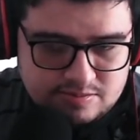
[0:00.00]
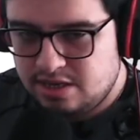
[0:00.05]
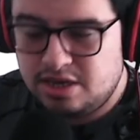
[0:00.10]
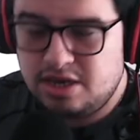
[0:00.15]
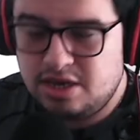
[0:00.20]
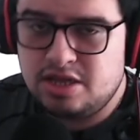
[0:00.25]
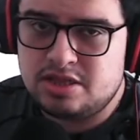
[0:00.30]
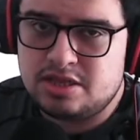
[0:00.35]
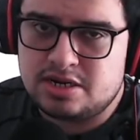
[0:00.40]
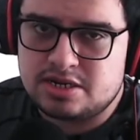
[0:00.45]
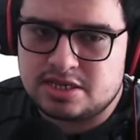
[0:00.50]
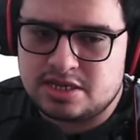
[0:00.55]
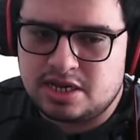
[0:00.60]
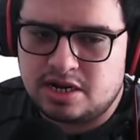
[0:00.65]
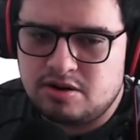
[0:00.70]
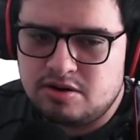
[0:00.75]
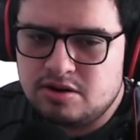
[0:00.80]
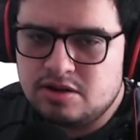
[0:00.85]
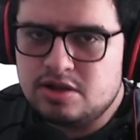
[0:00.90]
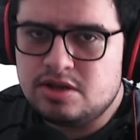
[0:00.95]
Y
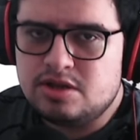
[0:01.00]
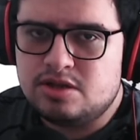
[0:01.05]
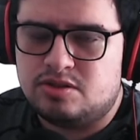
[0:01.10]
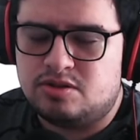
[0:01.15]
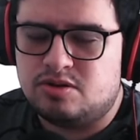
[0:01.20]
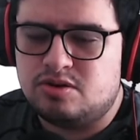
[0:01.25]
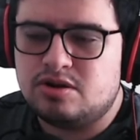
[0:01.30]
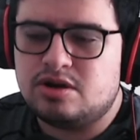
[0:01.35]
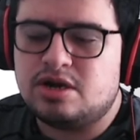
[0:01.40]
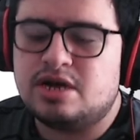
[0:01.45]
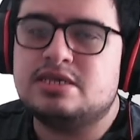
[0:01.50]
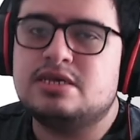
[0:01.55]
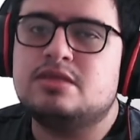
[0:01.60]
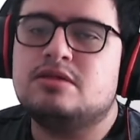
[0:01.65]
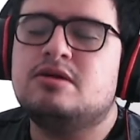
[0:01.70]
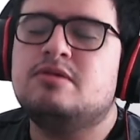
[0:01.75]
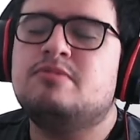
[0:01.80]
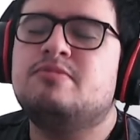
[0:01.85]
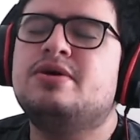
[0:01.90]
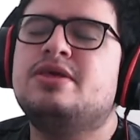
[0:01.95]
tercero, nunca se te
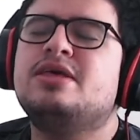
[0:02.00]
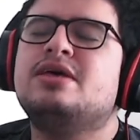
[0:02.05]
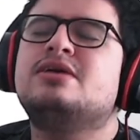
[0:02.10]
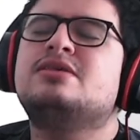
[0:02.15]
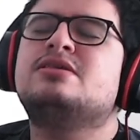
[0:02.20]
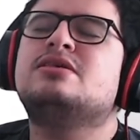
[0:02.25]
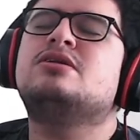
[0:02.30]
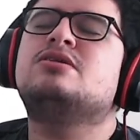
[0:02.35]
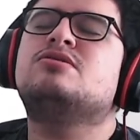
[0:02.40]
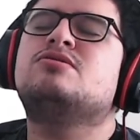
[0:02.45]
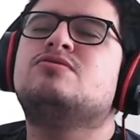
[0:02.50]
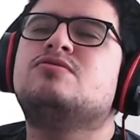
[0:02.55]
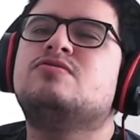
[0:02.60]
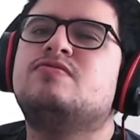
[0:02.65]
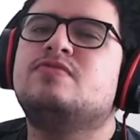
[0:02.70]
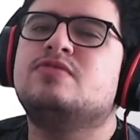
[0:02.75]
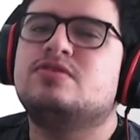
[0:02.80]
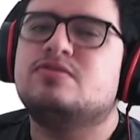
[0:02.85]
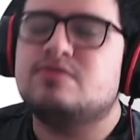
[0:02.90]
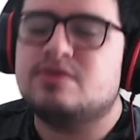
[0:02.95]
olvide hacer tus
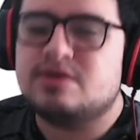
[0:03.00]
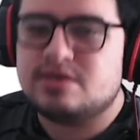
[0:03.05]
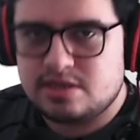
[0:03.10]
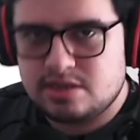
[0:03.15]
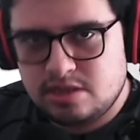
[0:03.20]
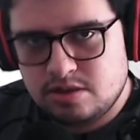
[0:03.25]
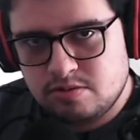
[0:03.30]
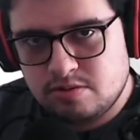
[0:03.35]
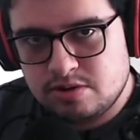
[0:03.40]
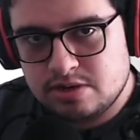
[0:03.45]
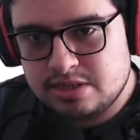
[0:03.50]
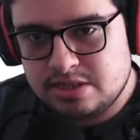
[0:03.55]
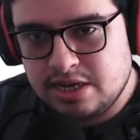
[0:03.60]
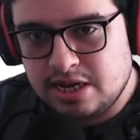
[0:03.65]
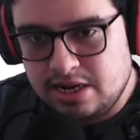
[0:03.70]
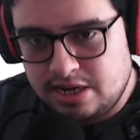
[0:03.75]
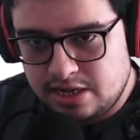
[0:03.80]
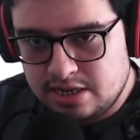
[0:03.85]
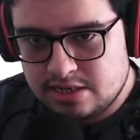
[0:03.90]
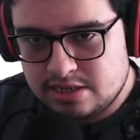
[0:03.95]
fisuras antiguas
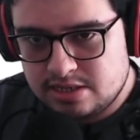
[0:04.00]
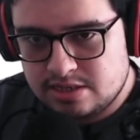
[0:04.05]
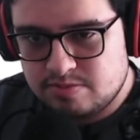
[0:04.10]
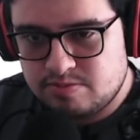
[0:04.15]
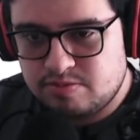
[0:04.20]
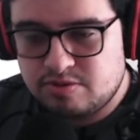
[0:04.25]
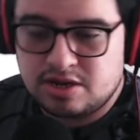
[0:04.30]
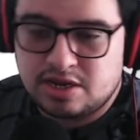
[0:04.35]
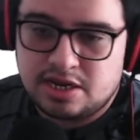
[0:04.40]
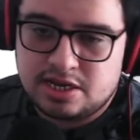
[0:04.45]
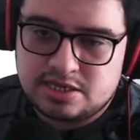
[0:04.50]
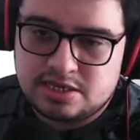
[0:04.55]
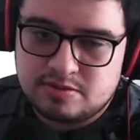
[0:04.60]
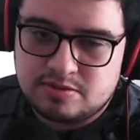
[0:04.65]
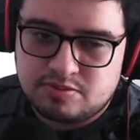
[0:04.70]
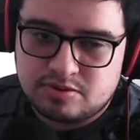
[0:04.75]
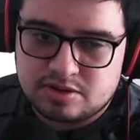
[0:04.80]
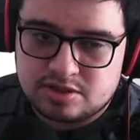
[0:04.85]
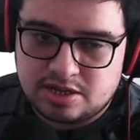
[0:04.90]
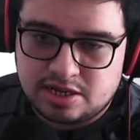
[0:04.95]
diarias porque es
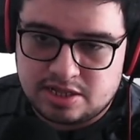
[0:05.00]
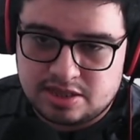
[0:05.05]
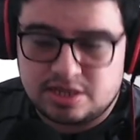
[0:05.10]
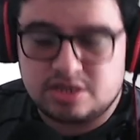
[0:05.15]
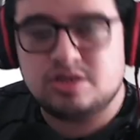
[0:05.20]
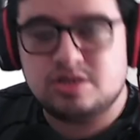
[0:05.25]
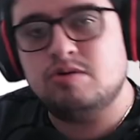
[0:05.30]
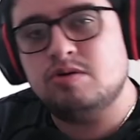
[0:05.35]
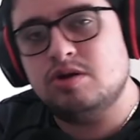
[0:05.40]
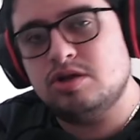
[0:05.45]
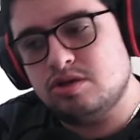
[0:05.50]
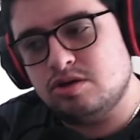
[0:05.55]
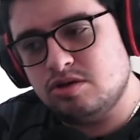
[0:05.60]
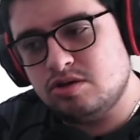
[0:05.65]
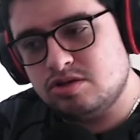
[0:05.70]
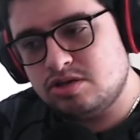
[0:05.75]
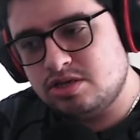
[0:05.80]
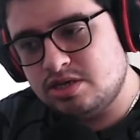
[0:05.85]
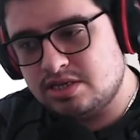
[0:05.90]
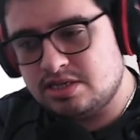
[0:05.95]
importante, sobre todo
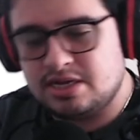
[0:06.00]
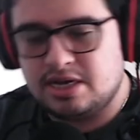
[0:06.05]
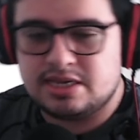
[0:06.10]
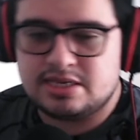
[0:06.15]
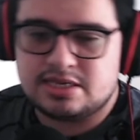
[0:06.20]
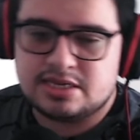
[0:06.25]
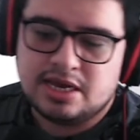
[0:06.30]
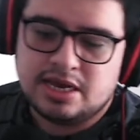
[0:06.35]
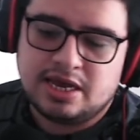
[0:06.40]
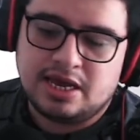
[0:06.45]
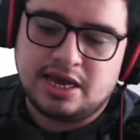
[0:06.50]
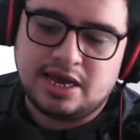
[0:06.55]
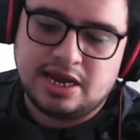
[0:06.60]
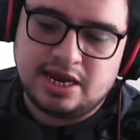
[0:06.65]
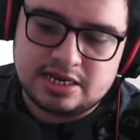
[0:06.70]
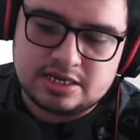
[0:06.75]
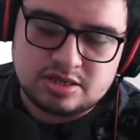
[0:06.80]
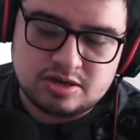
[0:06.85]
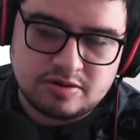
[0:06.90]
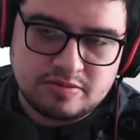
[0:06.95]
si estás en
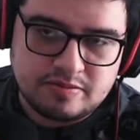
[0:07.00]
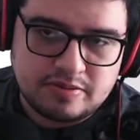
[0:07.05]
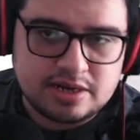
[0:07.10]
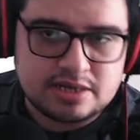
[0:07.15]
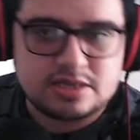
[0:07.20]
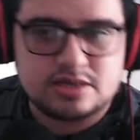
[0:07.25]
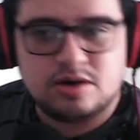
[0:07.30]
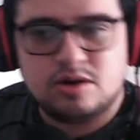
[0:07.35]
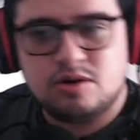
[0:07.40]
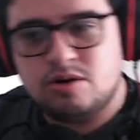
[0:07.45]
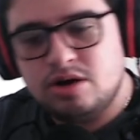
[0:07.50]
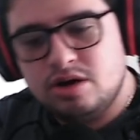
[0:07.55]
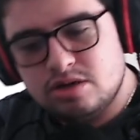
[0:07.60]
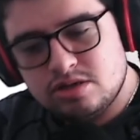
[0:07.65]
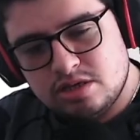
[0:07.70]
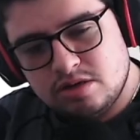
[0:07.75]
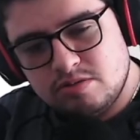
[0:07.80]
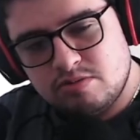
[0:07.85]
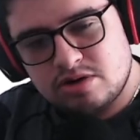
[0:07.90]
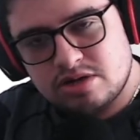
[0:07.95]
las sombras o en los
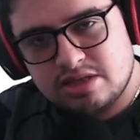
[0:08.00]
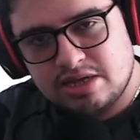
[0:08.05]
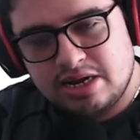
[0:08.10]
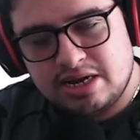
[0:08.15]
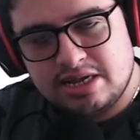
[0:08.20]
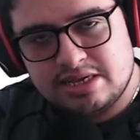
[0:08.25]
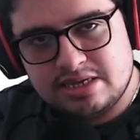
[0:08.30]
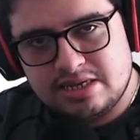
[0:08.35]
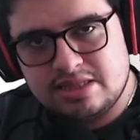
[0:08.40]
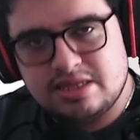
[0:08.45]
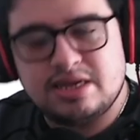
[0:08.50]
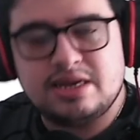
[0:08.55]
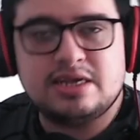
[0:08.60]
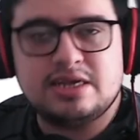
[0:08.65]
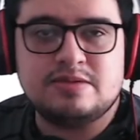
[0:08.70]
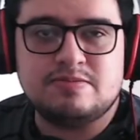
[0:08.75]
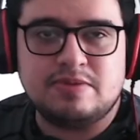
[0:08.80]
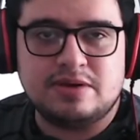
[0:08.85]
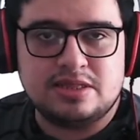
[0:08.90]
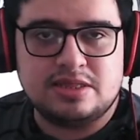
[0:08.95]
inmortales y
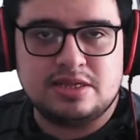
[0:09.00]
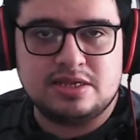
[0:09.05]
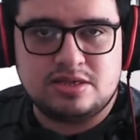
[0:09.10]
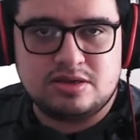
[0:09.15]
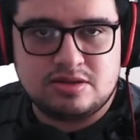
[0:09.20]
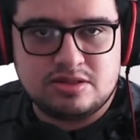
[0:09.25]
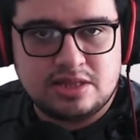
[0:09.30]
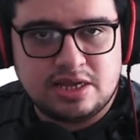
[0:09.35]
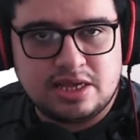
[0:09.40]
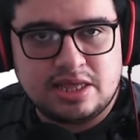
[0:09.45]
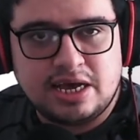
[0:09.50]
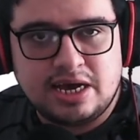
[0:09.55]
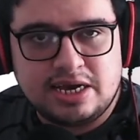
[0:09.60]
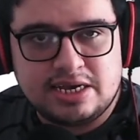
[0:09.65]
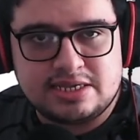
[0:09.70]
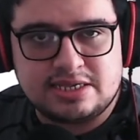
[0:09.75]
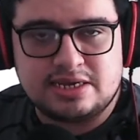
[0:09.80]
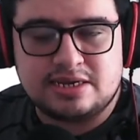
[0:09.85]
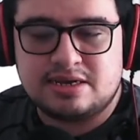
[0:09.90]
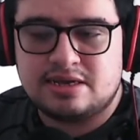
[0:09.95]
tienes bendición de
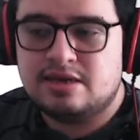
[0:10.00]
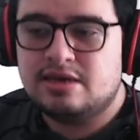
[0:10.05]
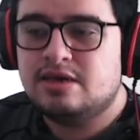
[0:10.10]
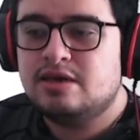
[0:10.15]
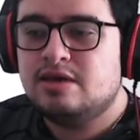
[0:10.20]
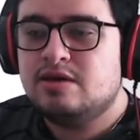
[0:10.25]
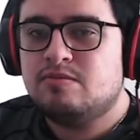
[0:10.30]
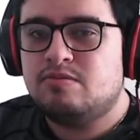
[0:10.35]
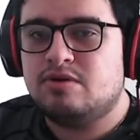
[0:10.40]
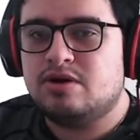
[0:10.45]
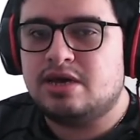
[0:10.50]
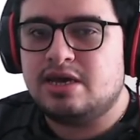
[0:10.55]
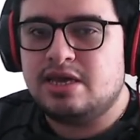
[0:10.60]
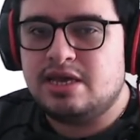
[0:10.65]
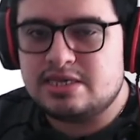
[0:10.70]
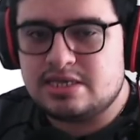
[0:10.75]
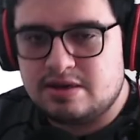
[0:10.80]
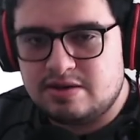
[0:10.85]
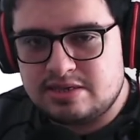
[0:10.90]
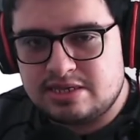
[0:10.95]
Daesa. Porque ya
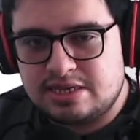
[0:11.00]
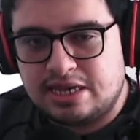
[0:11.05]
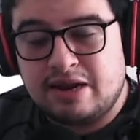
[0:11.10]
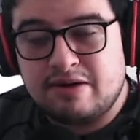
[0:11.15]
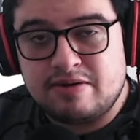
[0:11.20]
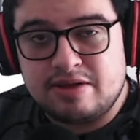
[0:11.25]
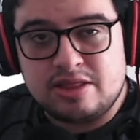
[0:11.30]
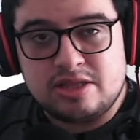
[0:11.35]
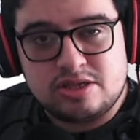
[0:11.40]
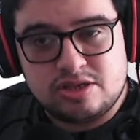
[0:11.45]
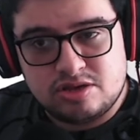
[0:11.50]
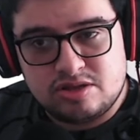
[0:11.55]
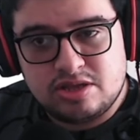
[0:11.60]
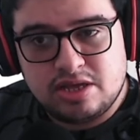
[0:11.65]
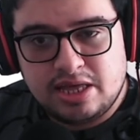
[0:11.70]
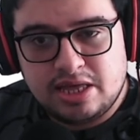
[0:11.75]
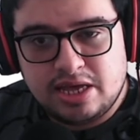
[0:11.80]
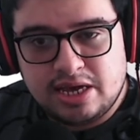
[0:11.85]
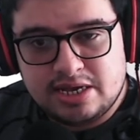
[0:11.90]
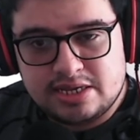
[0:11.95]
sabes que la bendición de
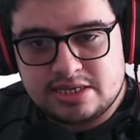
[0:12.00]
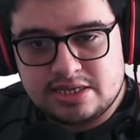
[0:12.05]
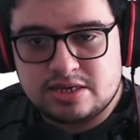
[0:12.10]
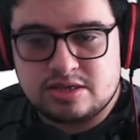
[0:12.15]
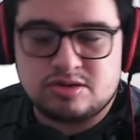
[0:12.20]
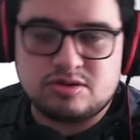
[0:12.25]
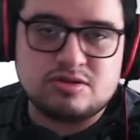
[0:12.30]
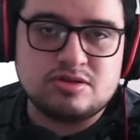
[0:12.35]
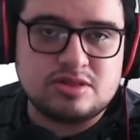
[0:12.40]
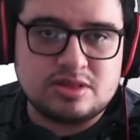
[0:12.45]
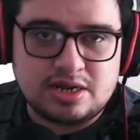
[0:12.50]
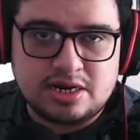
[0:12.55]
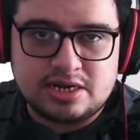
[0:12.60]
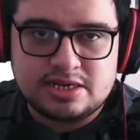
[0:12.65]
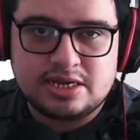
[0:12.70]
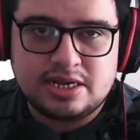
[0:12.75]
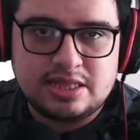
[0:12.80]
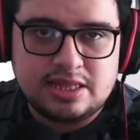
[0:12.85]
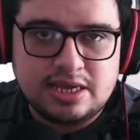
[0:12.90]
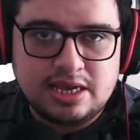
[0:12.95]
Daesa son
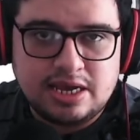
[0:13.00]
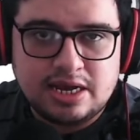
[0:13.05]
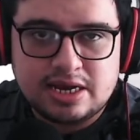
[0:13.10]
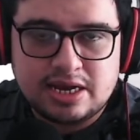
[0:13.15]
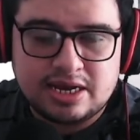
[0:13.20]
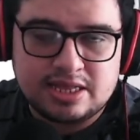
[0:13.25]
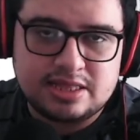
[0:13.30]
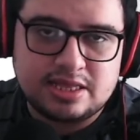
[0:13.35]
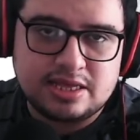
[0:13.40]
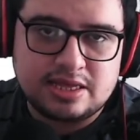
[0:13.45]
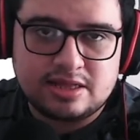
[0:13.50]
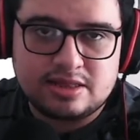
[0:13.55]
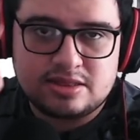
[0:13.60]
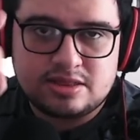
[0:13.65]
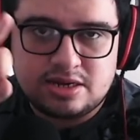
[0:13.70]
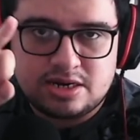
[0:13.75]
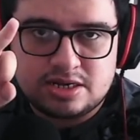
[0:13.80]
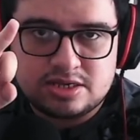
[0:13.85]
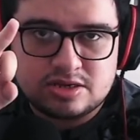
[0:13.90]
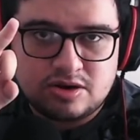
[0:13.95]
tres al día que te dan
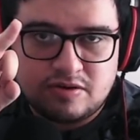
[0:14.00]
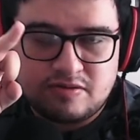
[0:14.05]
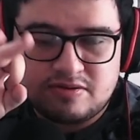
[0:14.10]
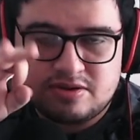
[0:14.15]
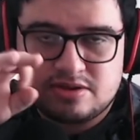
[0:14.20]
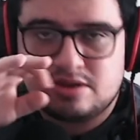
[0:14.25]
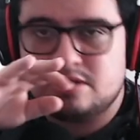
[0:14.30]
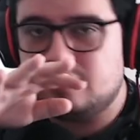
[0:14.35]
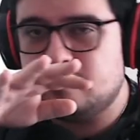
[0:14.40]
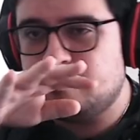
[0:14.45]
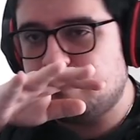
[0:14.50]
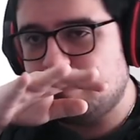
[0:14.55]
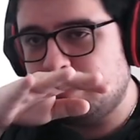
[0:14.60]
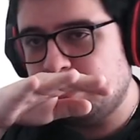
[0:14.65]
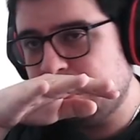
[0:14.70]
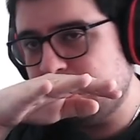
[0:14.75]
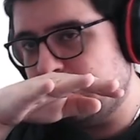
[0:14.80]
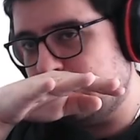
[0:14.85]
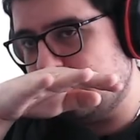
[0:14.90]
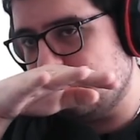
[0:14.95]
tres cofres que te
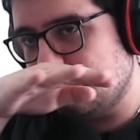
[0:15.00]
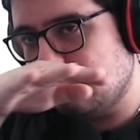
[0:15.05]
pueden dar